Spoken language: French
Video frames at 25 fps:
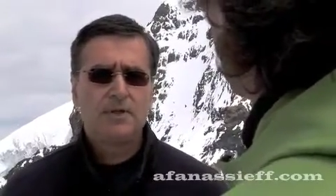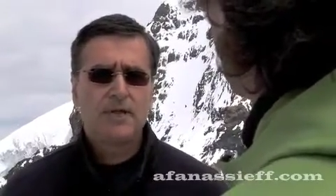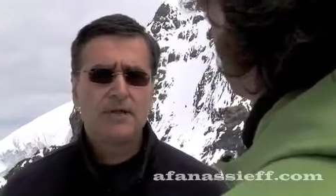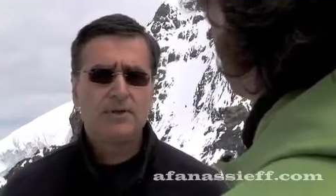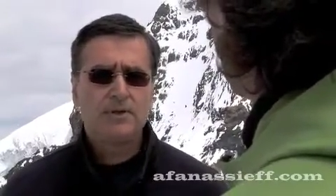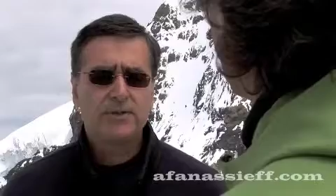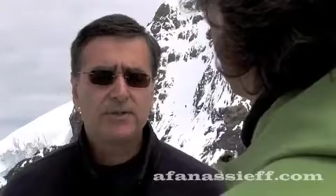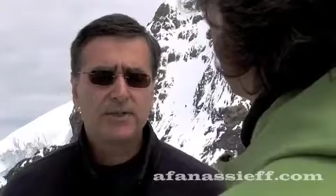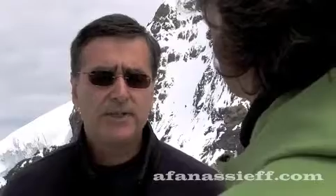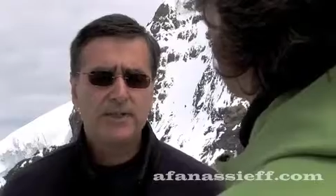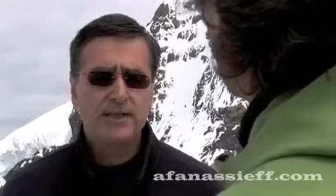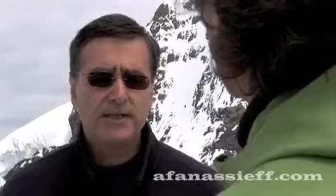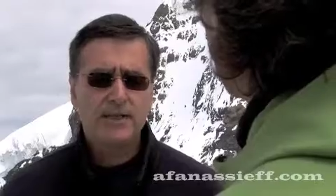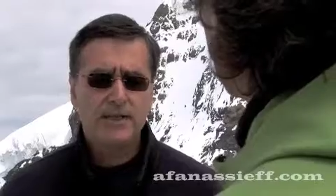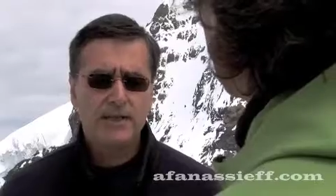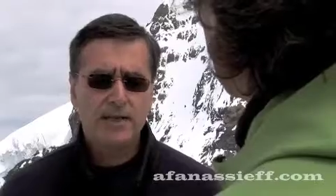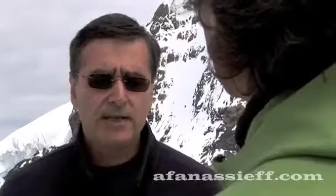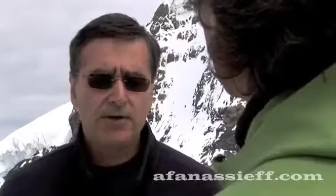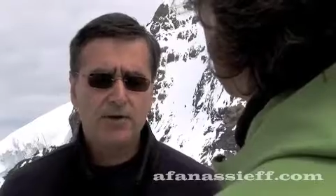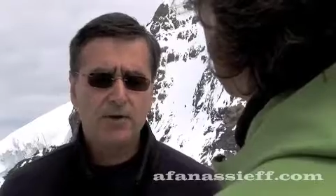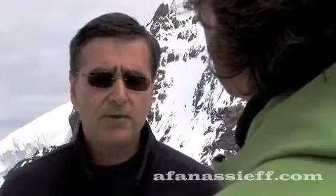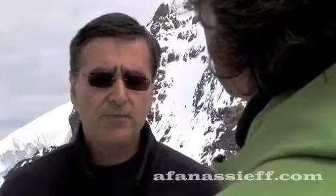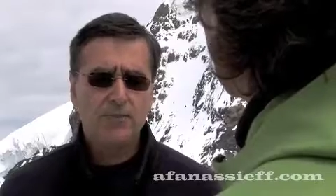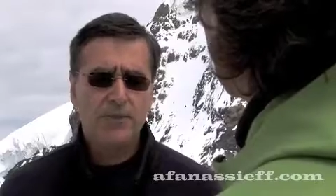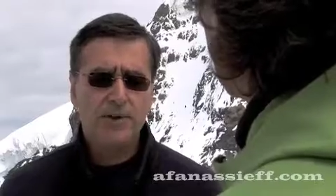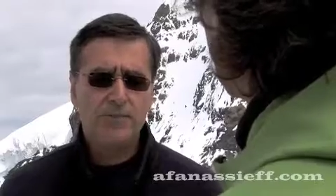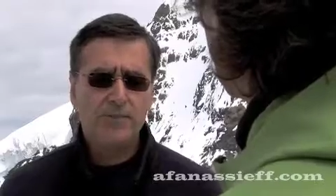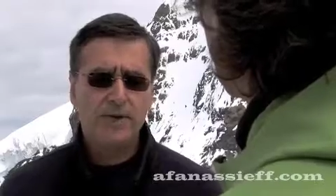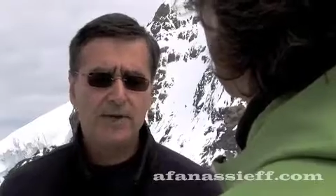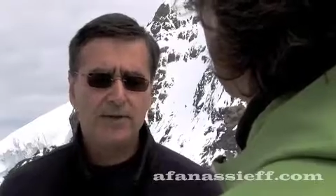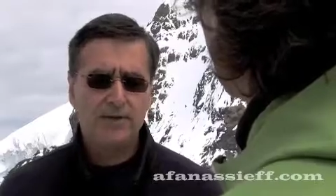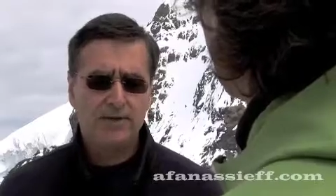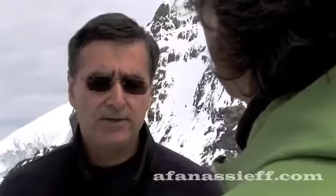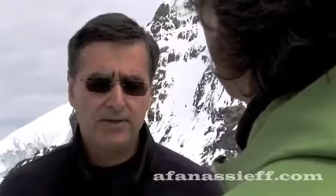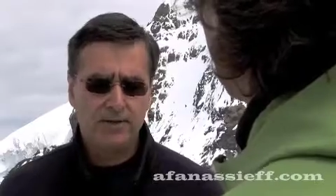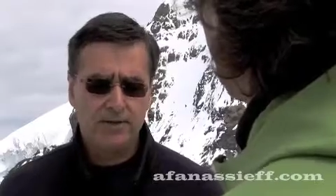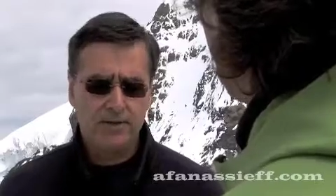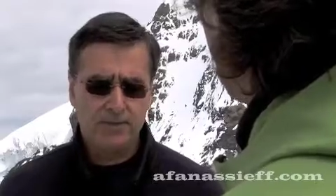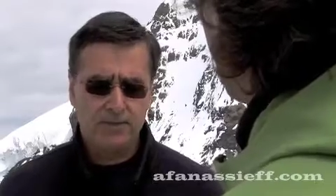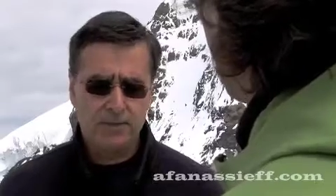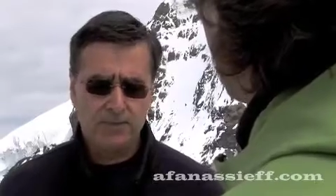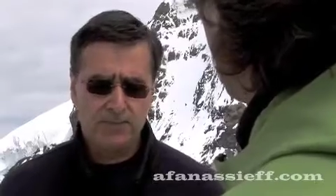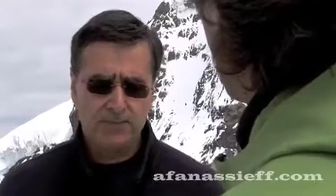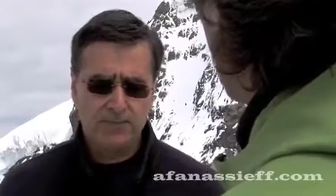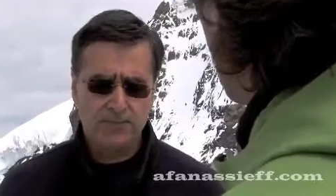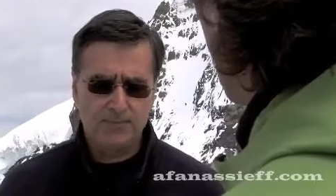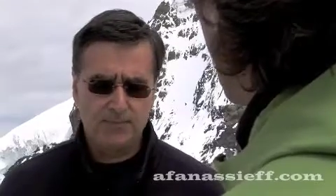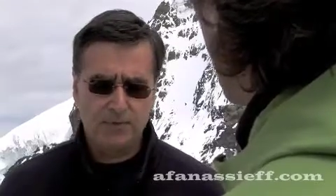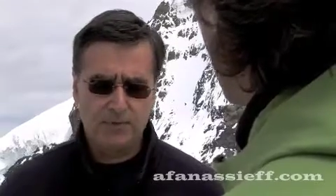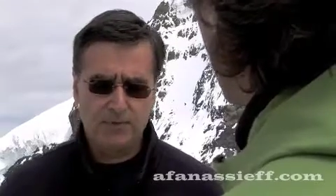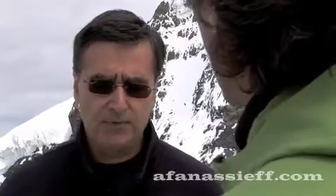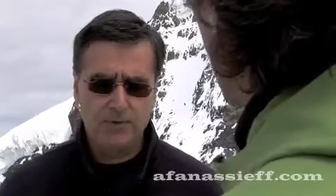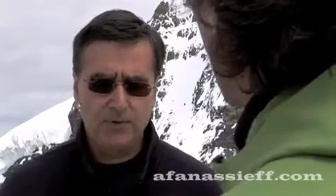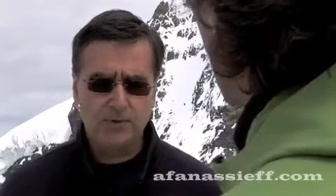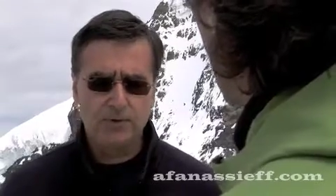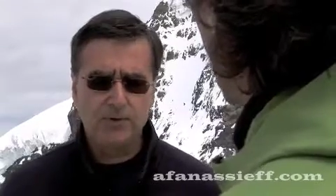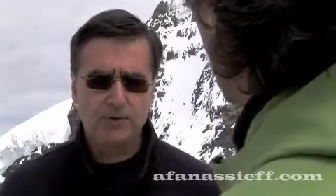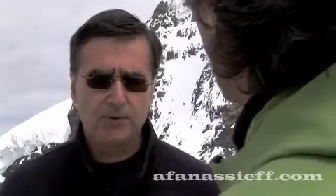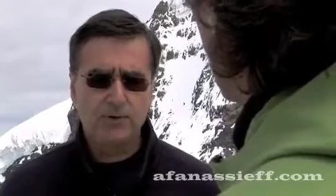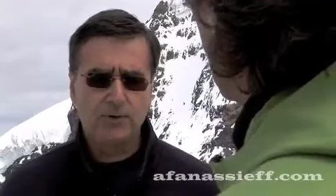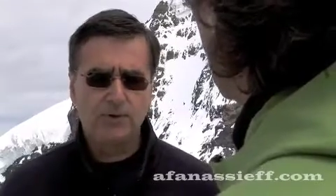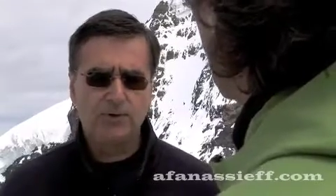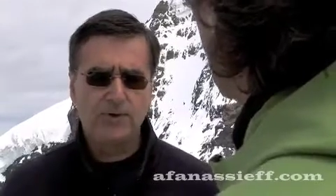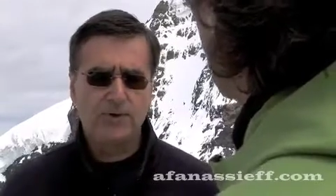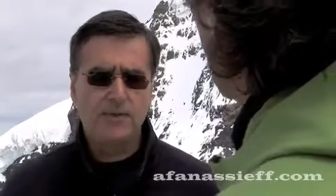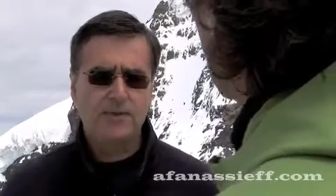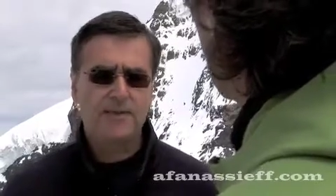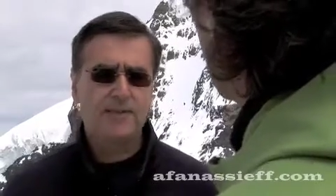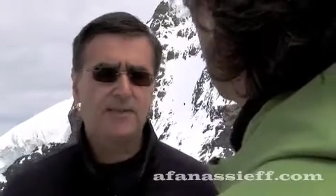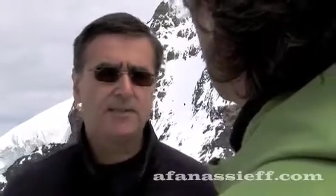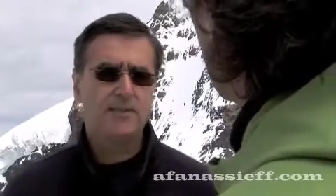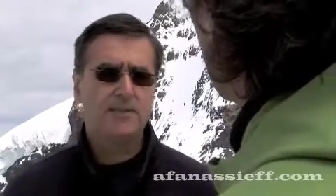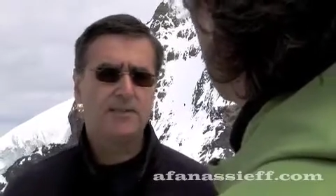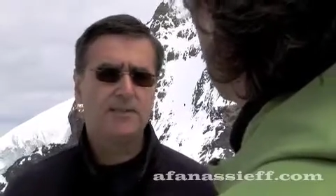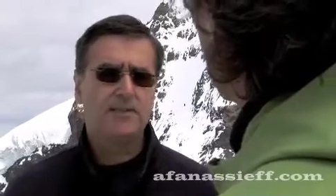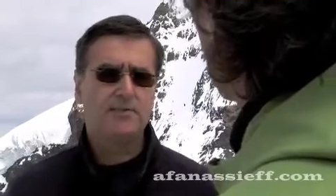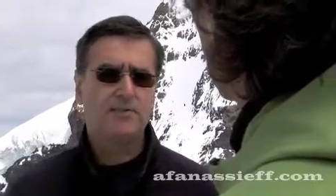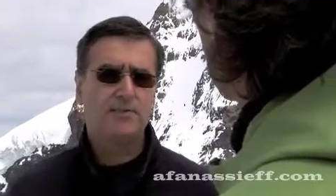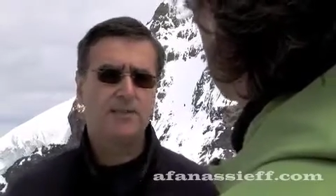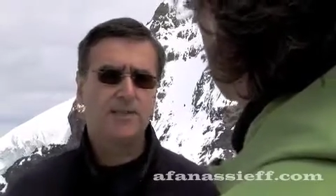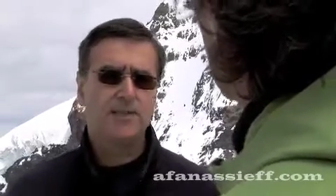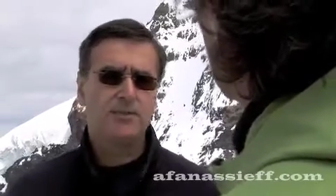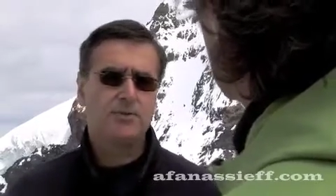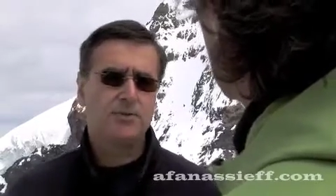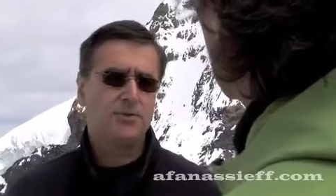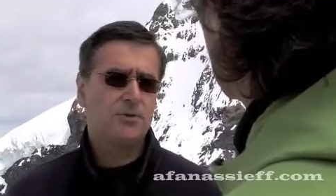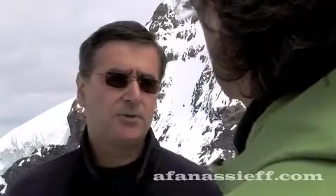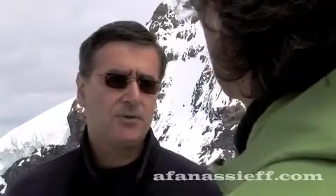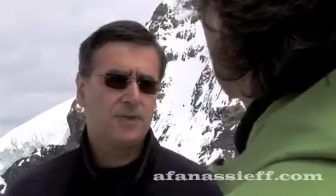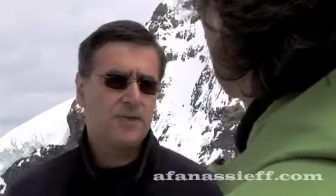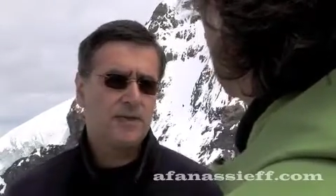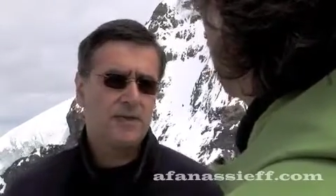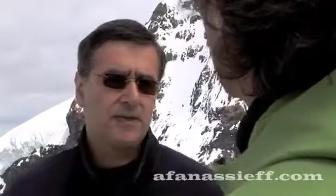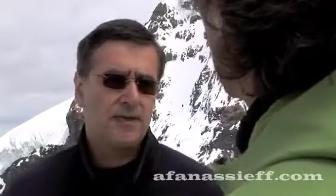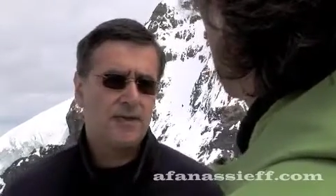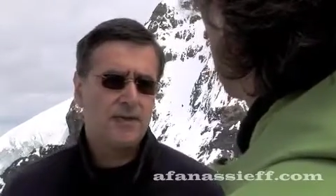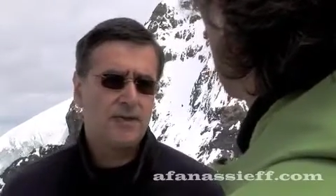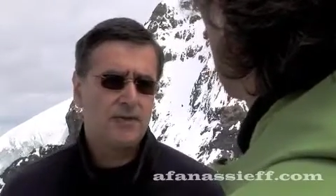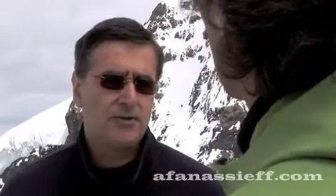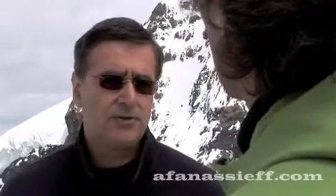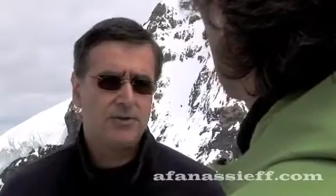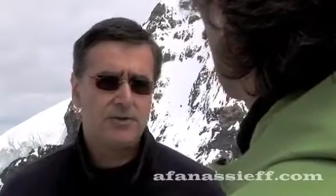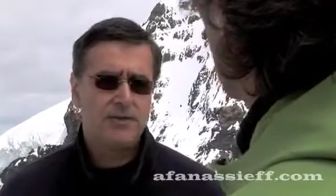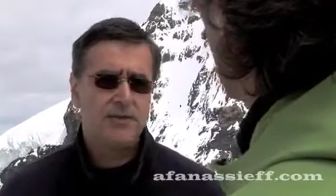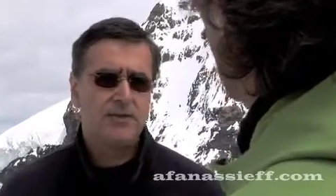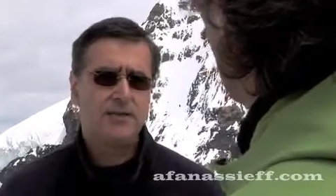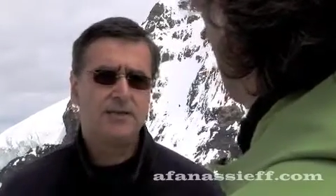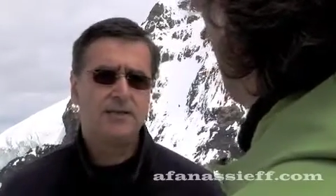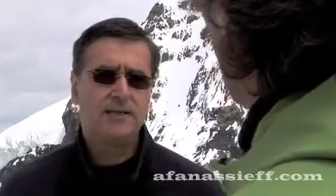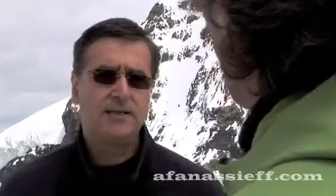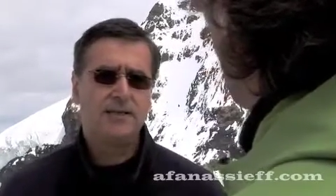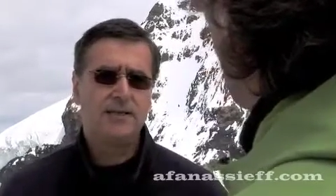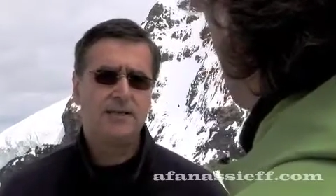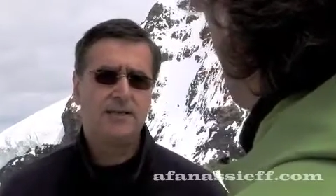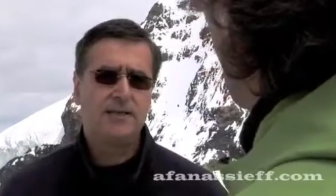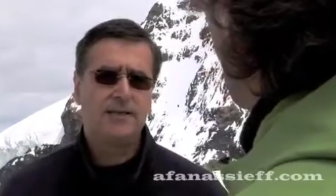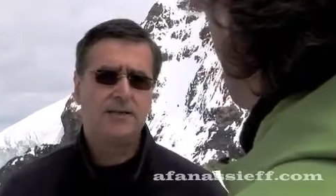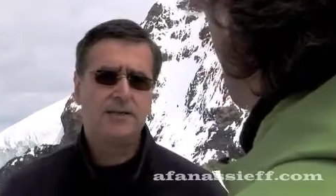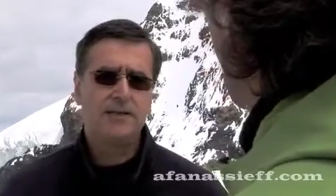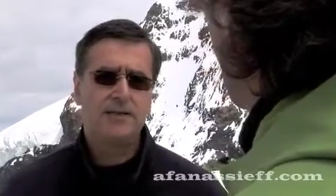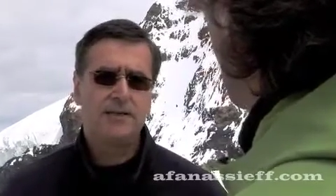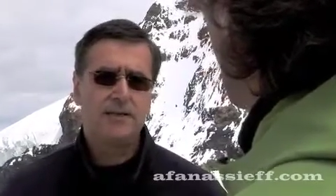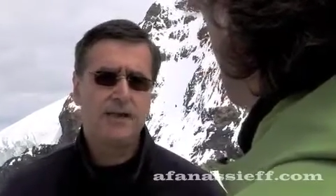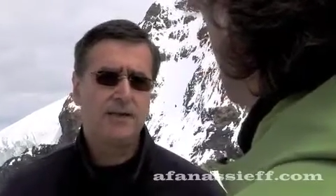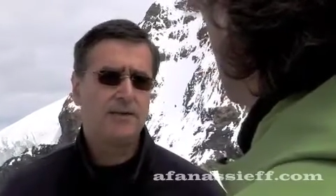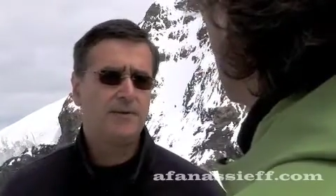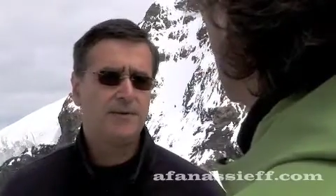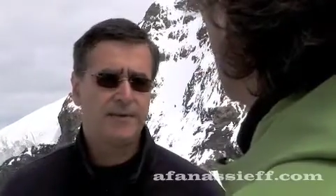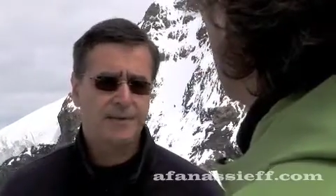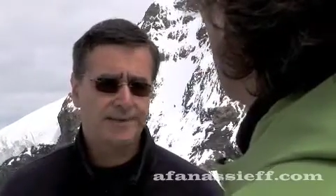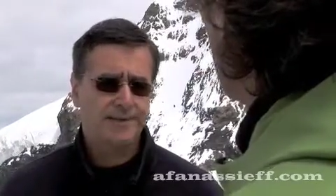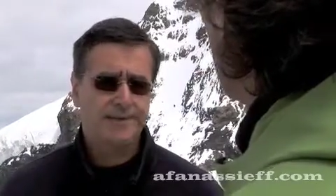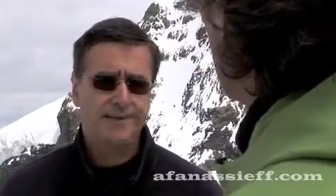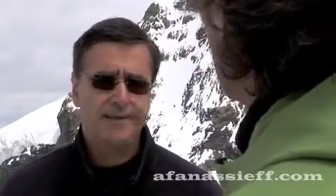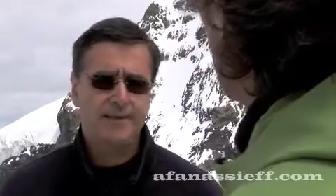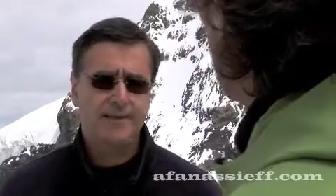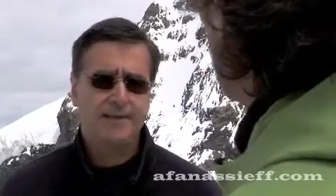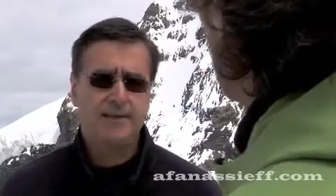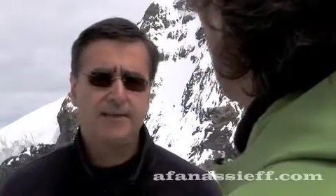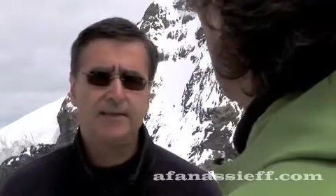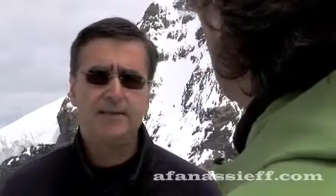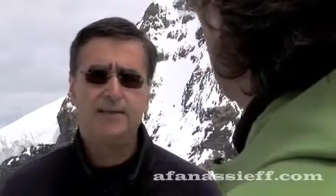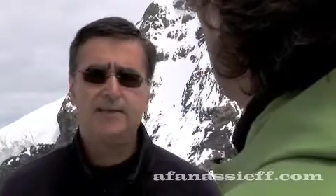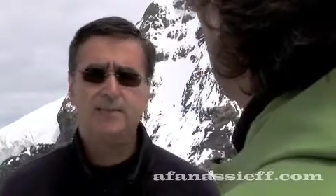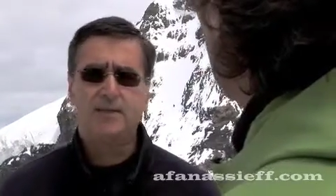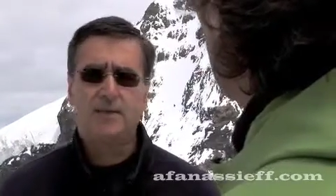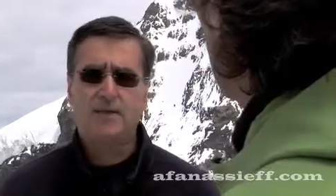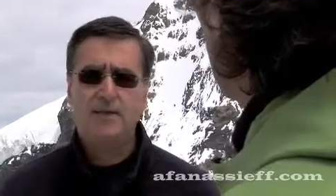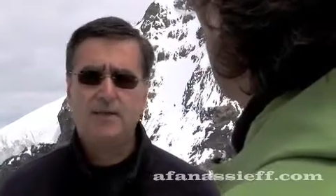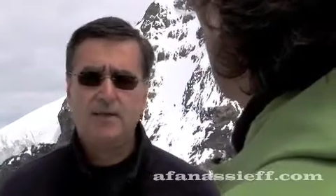Écoutez, il y a eu pas mal de, controverses scientifiques jusqu'à, je dirais, il y a une dizaine d'années.